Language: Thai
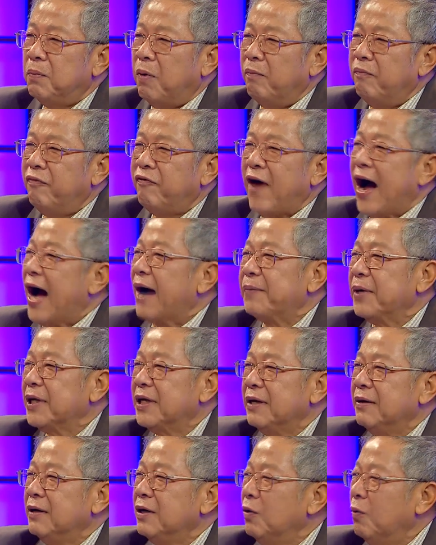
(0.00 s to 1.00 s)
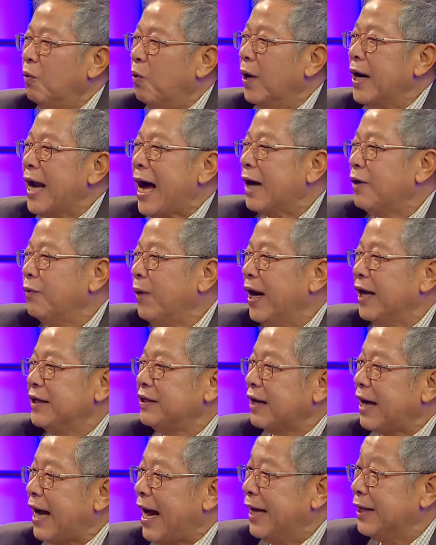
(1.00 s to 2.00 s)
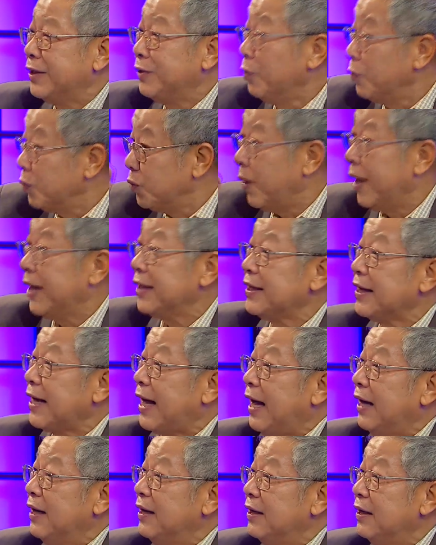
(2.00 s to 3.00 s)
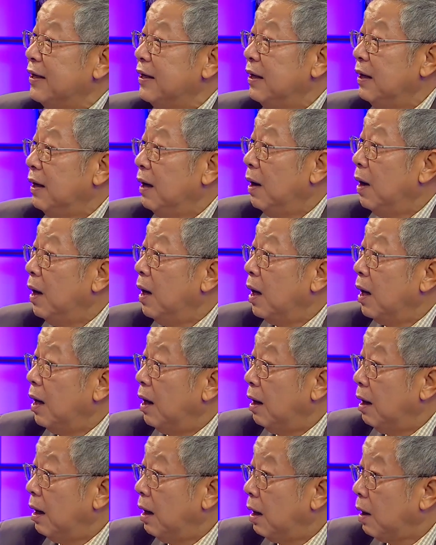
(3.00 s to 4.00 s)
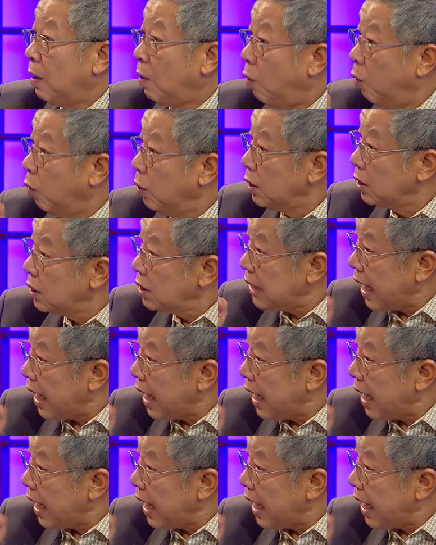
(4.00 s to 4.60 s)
ผมฝากไปถึงหัวหน้าหน่วยราชการทุกหน่วยราชการเลยที่ต้องมาชี้แจงคุณ